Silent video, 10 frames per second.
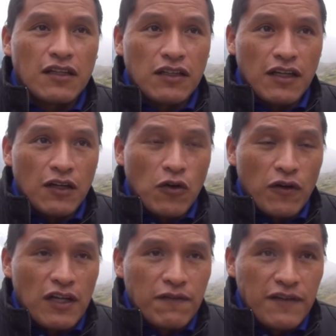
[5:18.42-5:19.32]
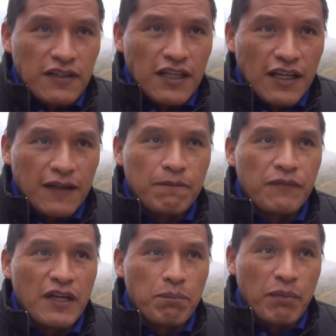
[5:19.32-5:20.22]
Eh, con el fin
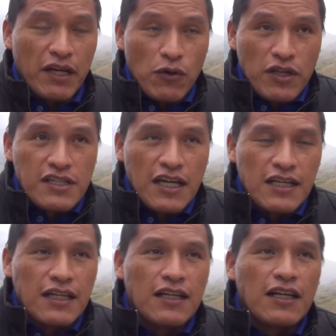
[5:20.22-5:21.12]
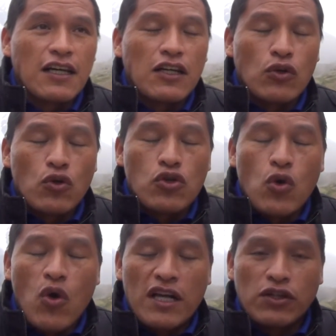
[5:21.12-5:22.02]
de priorizar los
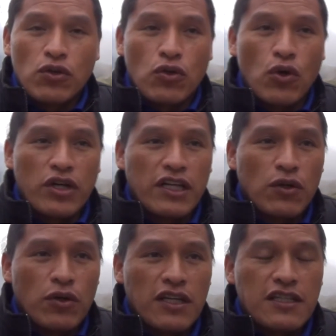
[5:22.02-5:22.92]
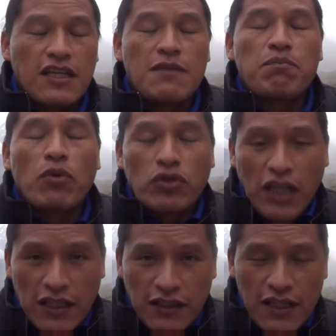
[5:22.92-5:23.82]
cuatro corredores
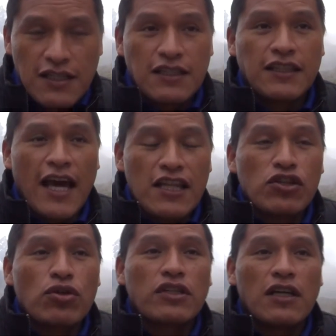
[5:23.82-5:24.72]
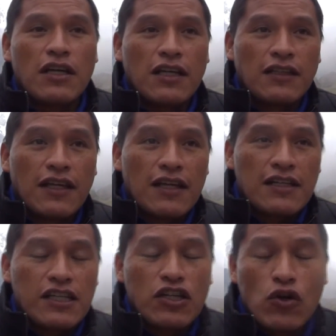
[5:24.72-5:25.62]
importantes dentro de,
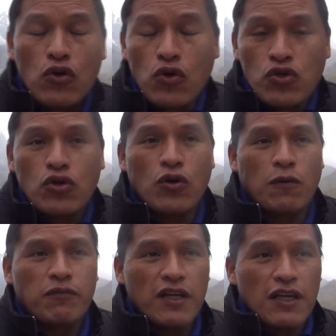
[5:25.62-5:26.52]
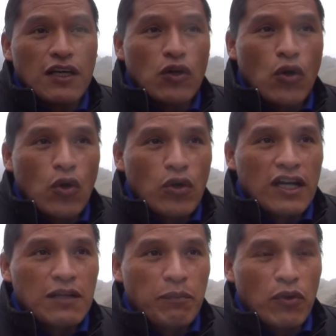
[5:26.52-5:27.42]
la región Cusco, con
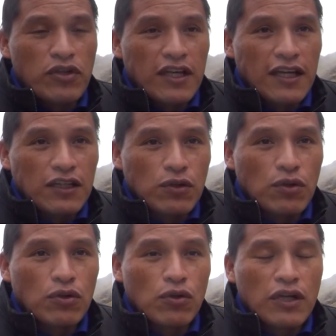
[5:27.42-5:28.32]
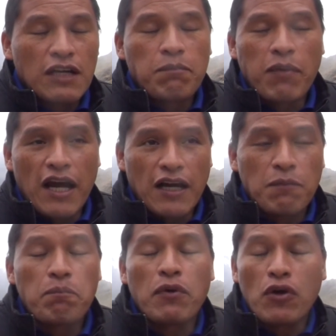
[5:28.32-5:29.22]
el proyecto, con el
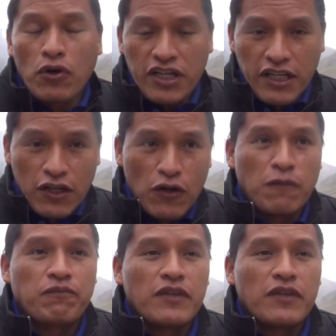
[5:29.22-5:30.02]
plan Pro Región.